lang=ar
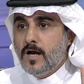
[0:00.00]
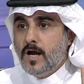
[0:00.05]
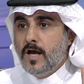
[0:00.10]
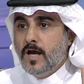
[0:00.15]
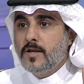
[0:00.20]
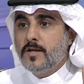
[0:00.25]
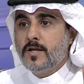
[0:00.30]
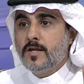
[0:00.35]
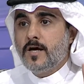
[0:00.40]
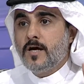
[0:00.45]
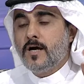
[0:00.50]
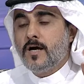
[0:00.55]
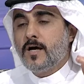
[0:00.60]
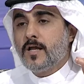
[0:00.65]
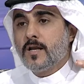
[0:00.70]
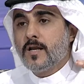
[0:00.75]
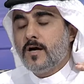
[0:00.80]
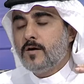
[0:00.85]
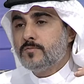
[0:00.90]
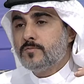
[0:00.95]

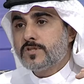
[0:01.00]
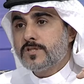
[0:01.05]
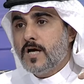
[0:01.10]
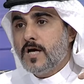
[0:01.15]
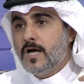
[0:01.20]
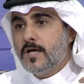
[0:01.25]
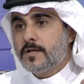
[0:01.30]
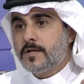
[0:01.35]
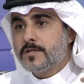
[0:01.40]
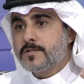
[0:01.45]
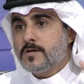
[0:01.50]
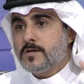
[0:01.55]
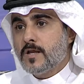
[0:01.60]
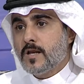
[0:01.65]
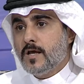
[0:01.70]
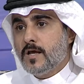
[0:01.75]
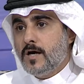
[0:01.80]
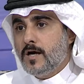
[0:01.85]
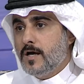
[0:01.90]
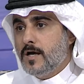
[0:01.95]
حنا الله المستعان رزق
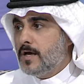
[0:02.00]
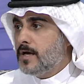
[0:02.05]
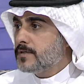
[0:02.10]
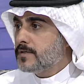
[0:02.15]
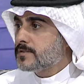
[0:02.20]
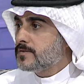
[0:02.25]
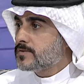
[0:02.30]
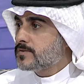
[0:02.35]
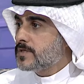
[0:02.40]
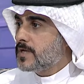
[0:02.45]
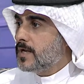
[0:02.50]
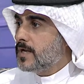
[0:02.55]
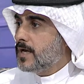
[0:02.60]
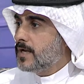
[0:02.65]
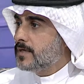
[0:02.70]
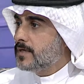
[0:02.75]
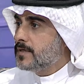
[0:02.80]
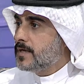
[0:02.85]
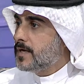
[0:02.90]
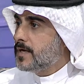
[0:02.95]
الله عز وجل
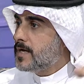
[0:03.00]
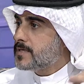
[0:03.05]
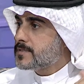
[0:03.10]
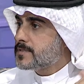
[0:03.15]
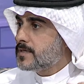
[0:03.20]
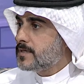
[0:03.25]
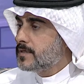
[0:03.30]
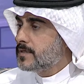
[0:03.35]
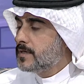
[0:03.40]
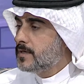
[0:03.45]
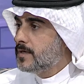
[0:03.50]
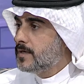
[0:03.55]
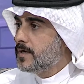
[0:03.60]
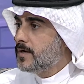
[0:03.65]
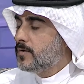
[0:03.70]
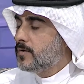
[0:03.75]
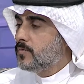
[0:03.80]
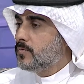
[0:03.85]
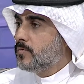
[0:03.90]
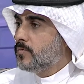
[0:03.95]
علينا نازل
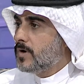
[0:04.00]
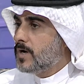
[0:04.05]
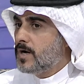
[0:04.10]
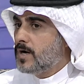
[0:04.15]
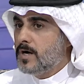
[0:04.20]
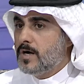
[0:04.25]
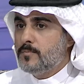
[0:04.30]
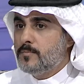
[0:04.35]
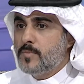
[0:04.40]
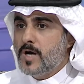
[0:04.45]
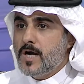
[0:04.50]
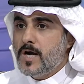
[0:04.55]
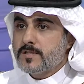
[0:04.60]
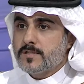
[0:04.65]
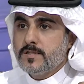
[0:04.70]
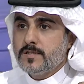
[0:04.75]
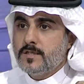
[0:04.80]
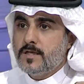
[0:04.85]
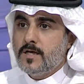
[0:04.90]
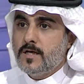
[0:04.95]

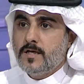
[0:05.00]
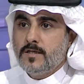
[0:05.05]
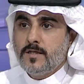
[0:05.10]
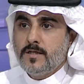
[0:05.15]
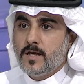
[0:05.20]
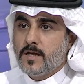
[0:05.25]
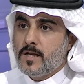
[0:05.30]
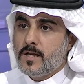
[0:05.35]
ومعاصينا الى